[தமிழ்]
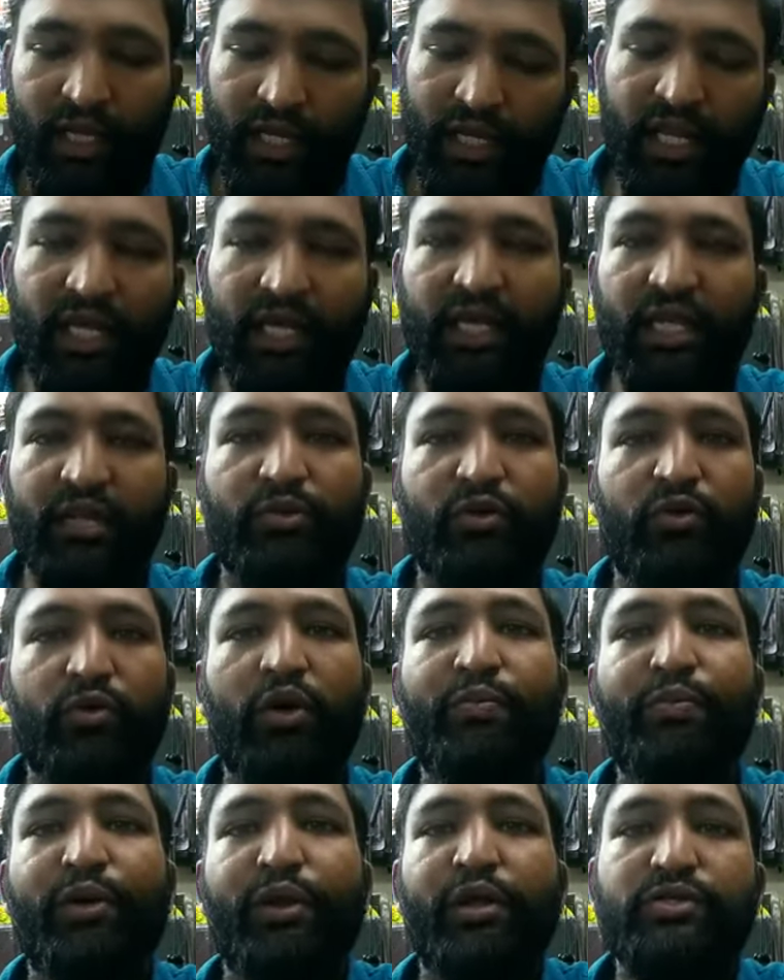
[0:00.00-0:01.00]
இன்னைக்கு நம்ம
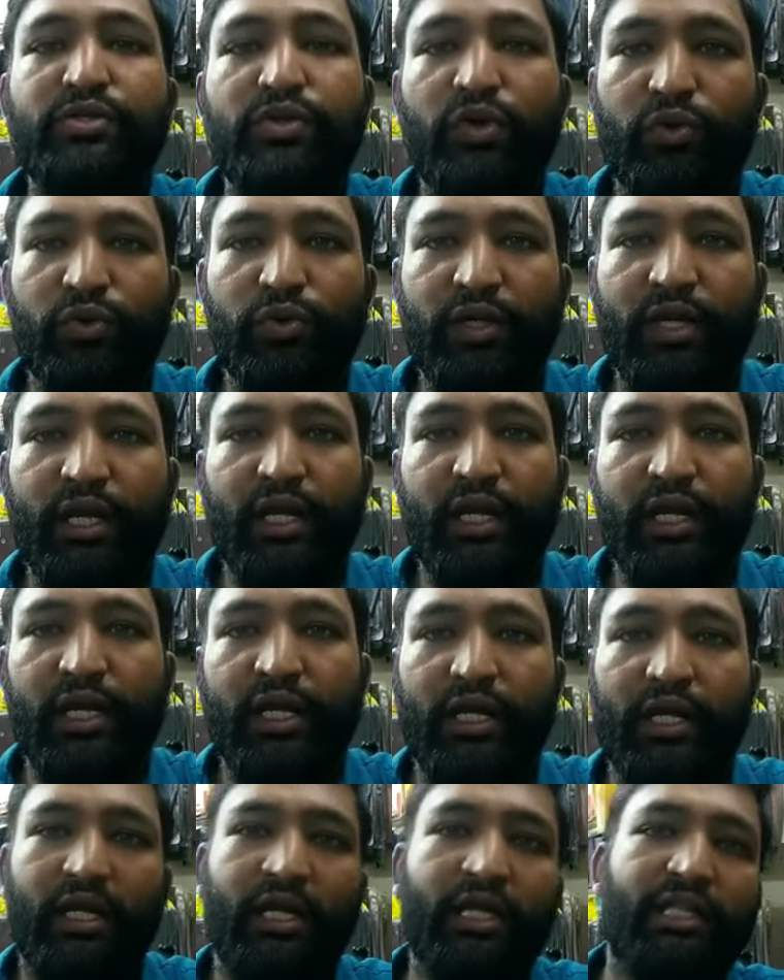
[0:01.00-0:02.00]
ஓப்பனாக சொல்லணும்னு
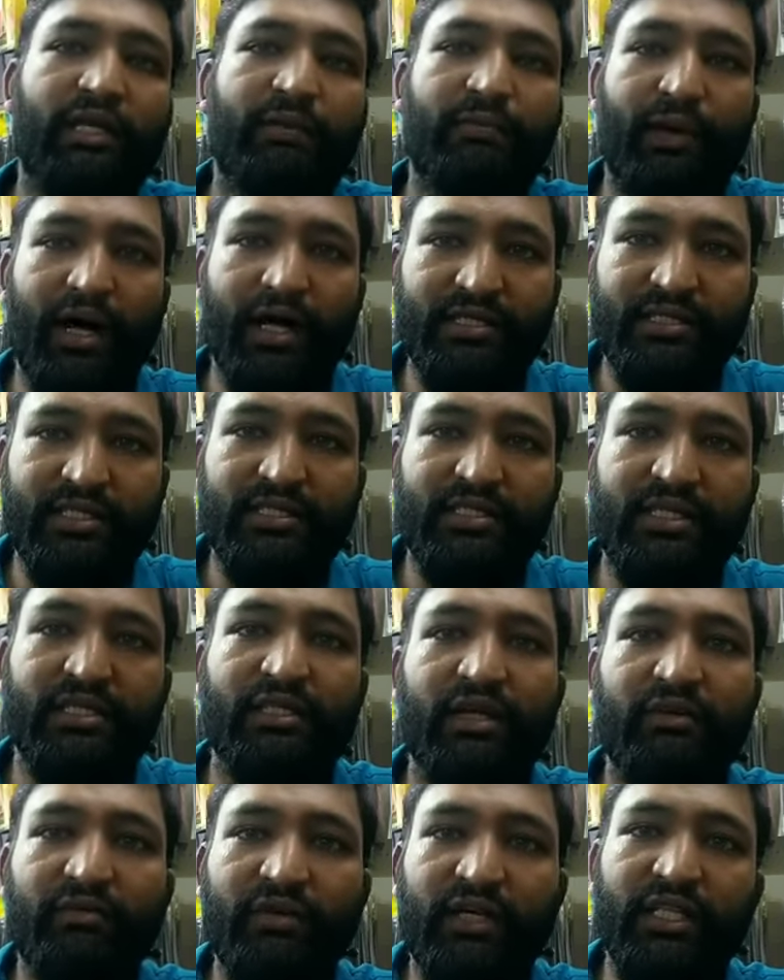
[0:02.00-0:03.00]
கேட்டிங்கன்னா இந்த
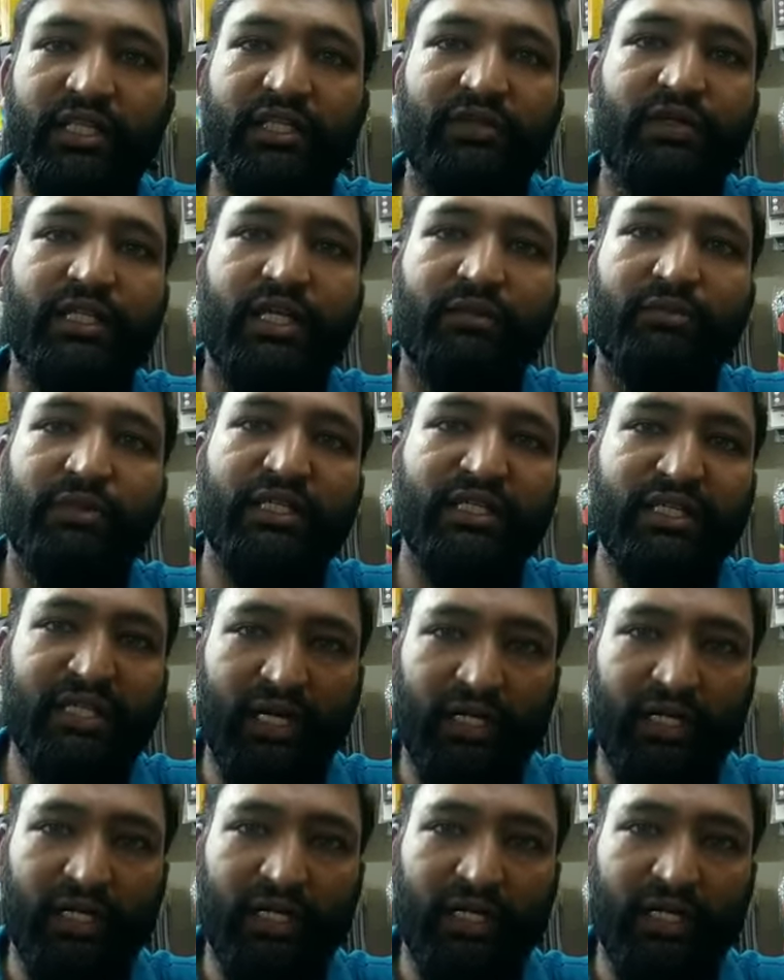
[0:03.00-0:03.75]
பாசிசத்தை வீழ்த்துவது என்பது